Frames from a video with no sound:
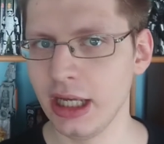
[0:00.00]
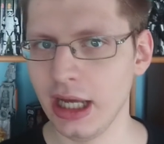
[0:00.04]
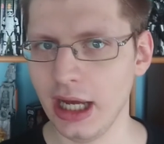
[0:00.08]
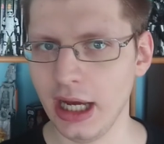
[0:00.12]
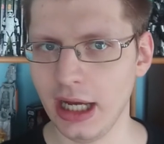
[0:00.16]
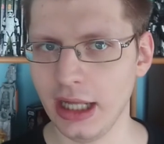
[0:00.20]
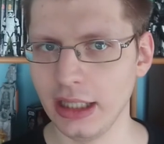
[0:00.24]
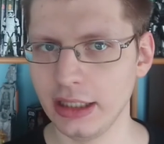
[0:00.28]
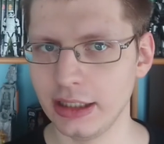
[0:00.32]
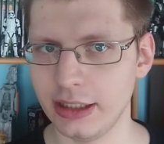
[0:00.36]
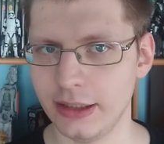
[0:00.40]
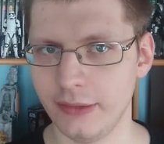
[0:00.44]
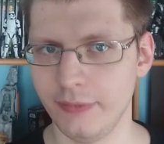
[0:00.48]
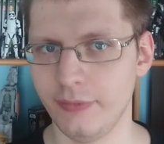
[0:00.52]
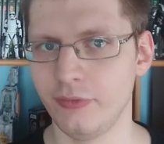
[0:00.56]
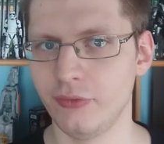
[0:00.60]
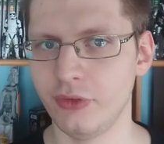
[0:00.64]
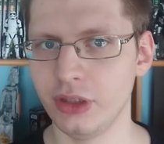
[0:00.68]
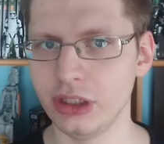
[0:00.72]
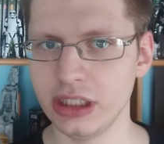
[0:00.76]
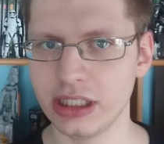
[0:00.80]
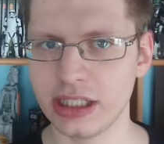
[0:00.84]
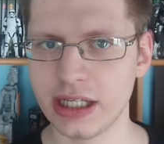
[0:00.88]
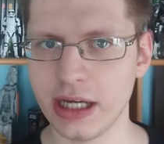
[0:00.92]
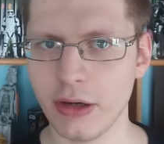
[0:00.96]
ale
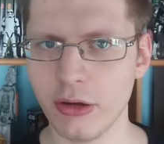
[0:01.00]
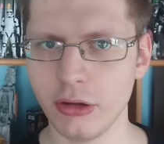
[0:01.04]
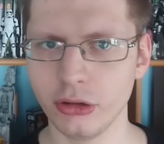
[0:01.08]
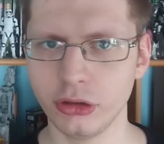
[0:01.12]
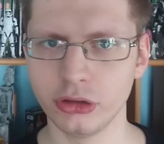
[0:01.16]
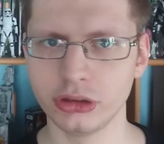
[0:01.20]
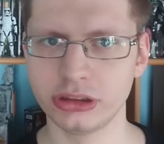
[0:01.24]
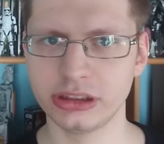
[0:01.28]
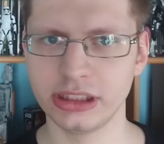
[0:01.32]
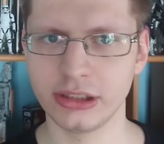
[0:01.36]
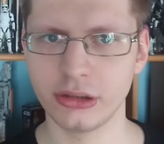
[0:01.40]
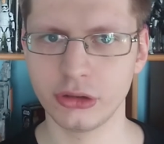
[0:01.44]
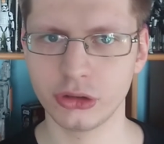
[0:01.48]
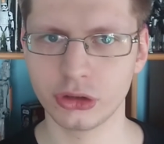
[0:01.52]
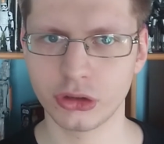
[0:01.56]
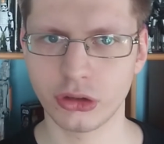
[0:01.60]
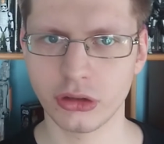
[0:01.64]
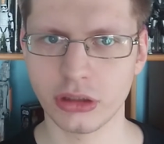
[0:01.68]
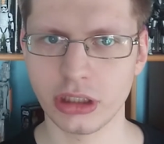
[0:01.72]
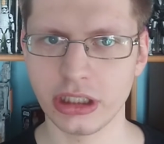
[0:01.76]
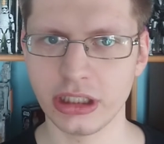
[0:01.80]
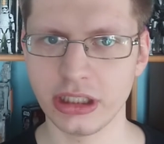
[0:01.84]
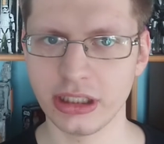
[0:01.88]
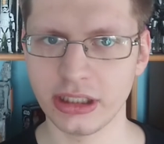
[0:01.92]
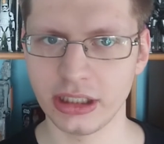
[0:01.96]
wynikało to z jego
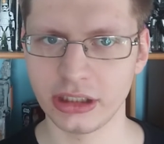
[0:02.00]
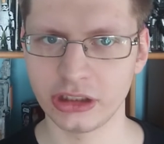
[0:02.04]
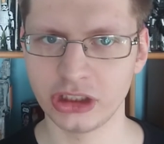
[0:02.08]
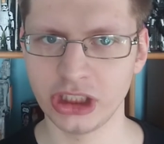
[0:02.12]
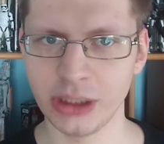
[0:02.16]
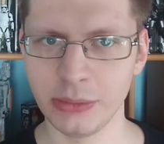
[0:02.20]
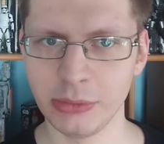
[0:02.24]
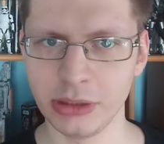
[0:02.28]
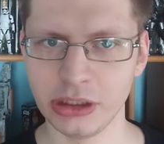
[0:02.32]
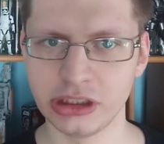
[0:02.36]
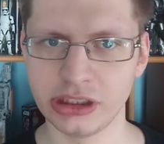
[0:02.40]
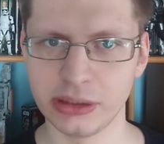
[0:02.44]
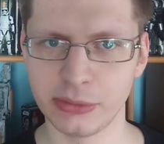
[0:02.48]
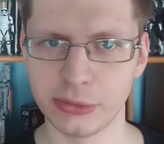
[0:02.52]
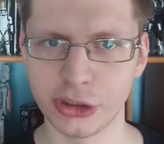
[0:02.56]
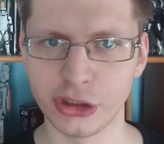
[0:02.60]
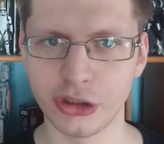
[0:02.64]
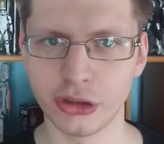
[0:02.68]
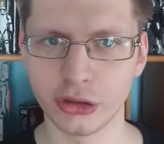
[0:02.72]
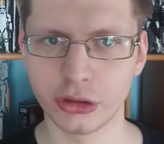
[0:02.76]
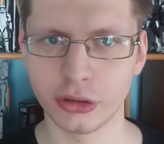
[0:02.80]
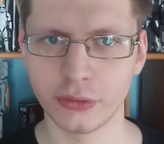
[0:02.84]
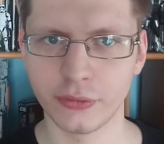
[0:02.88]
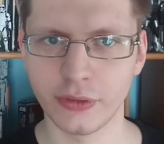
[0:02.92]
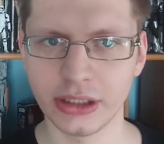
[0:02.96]
szkolenia na ziemi, gdzie
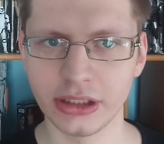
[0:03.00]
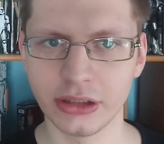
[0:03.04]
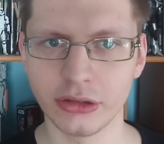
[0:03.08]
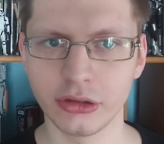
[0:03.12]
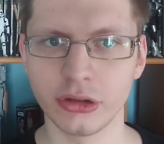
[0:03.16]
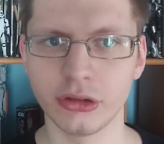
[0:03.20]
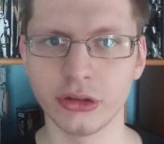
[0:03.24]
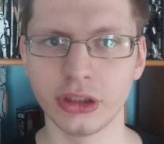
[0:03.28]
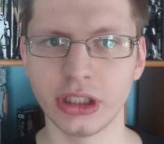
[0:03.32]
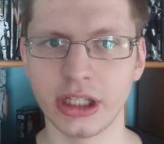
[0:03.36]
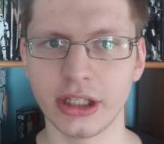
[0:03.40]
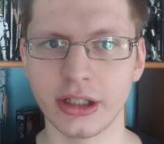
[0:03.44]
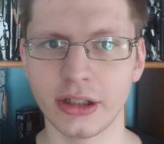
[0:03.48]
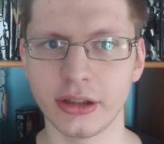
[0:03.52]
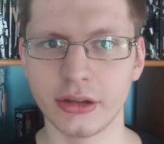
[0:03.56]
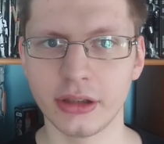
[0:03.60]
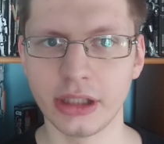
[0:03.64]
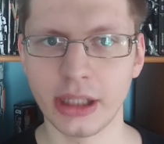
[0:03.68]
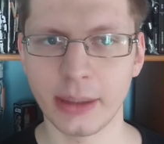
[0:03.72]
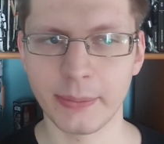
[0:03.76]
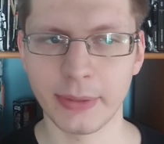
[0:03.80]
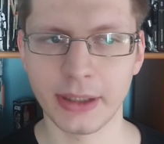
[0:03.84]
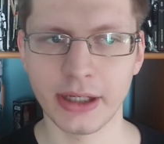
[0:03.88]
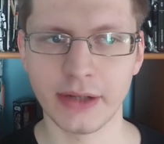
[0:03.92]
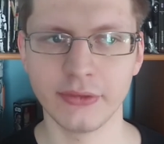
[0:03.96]
przygotowano go na
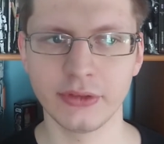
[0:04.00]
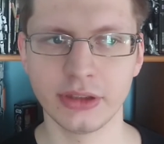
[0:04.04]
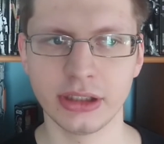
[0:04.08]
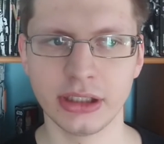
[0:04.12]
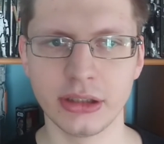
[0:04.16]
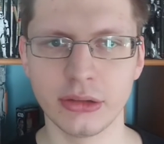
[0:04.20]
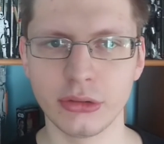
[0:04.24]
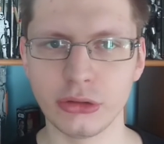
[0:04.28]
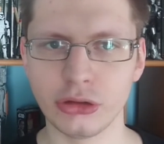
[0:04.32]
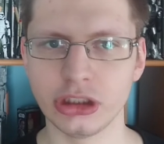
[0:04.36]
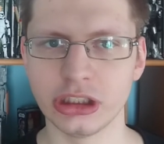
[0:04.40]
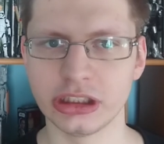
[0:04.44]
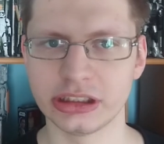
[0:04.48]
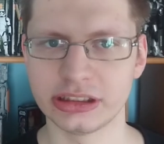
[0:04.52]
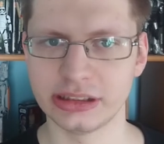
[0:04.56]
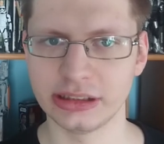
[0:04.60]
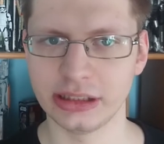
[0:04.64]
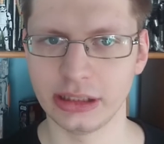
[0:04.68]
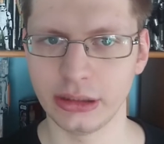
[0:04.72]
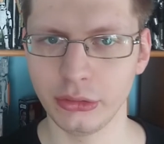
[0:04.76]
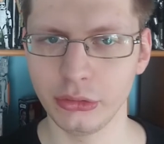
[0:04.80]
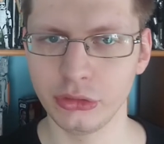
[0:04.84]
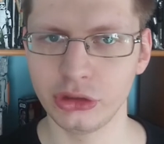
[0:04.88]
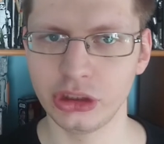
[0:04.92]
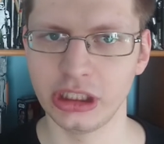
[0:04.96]
naprawdę różne
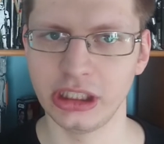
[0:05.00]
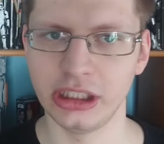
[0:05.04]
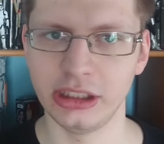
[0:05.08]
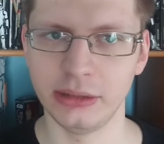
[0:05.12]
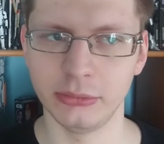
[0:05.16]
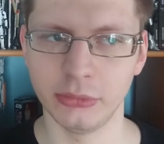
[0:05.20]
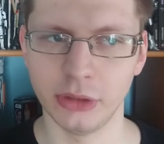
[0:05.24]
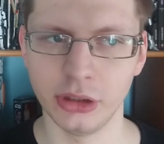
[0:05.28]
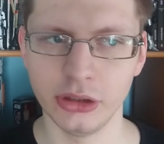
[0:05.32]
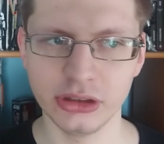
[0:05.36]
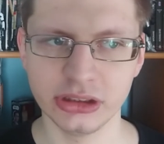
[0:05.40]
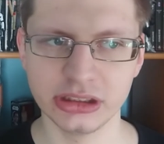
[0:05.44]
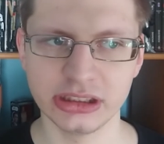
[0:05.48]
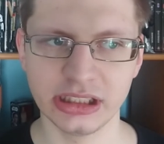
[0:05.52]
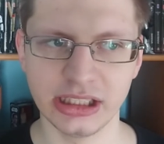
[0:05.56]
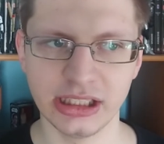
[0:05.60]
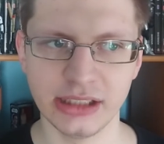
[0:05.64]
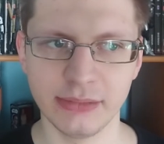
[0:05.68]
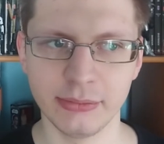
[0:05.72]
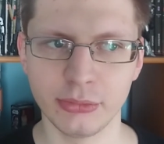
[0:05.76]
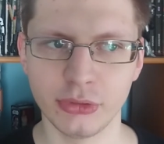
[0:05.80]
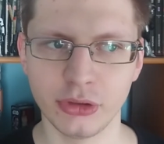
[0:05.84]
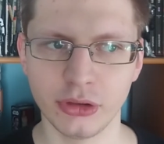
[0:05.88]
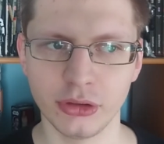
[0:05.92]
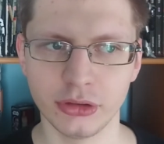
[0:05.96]
scenariusze i moim
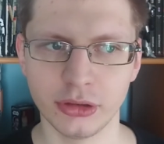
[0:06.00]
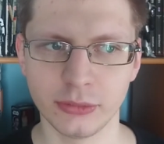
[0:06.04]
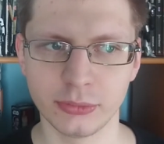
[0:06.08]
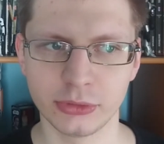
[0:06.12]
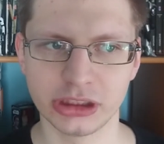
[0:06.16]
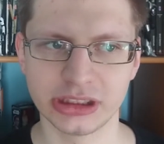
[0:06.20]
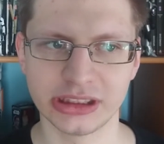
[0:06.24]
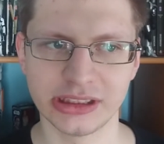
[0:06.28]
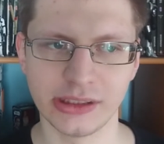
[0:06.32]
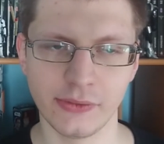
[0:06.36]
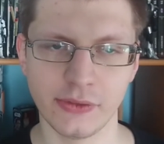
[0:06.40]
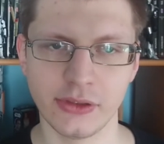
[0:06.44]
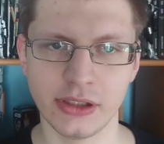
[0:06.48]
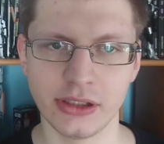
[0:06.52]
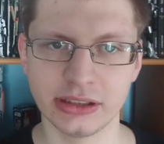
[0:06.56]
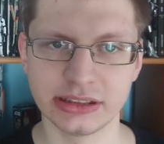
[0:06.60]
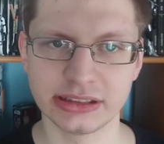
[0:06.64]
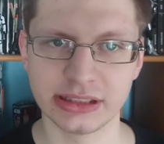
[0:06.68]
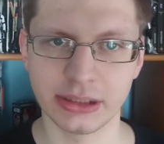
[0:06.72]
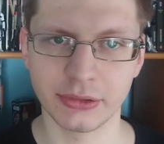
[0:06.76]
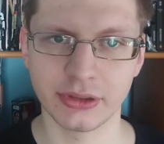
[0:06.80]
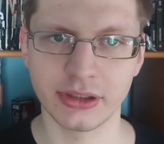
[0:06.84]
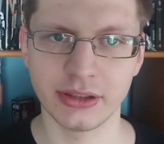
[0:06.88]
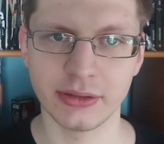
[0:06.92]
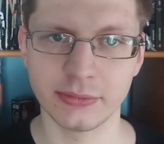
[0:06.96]
zdaniem było to przedstawione w
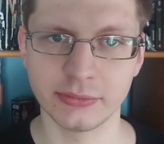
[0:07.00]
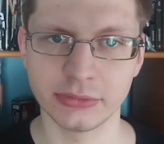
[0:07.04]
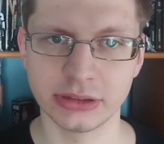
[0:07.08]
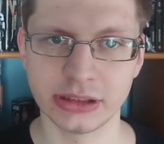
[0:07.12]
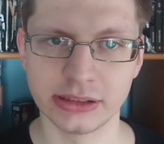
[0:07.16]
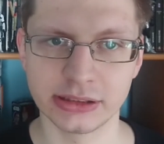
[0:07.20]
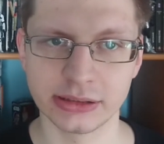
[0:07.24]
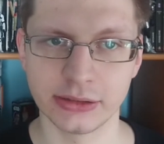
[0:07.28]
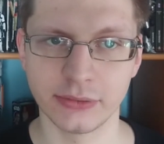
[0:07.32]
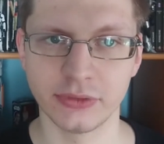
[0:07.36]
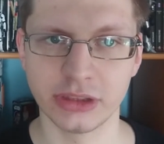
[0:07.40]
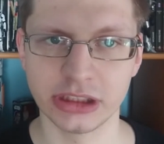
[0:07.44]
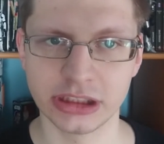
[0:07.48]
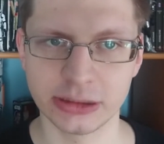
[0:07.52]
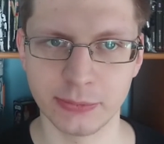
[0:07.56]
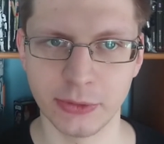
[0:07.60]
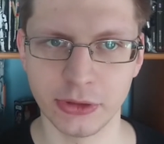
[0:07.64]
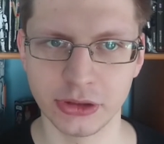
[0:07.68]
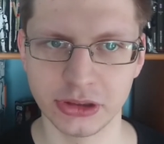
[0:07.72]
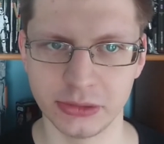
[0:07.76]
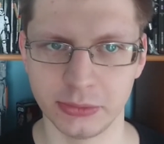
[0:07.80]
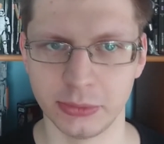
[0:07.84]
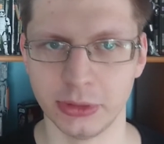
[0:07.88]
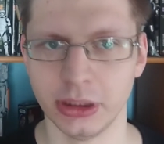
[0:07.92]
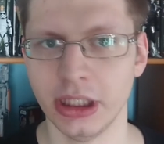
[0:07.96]
całkiem sensowny
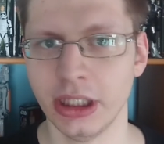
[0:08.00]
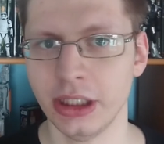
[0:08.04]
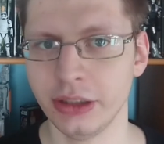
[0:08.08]
sposób.